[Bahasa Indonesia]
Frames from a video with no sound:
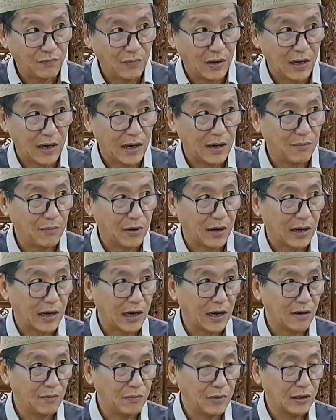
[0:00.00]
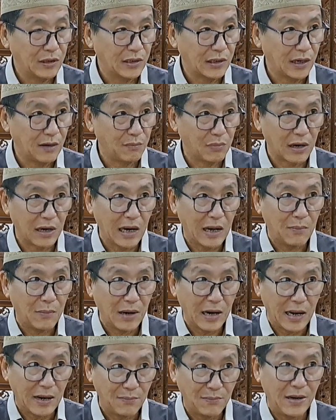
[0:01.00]
maka mereka bisa
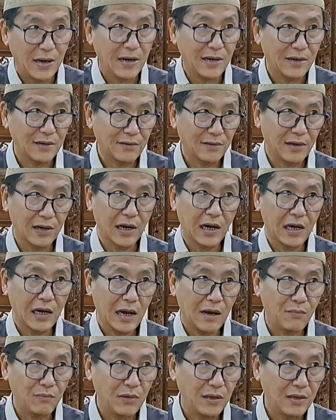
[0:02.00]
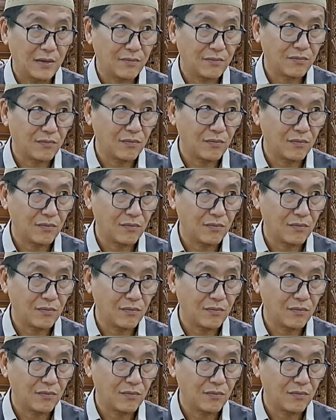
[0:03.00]
berlama-lama dengan Nabi.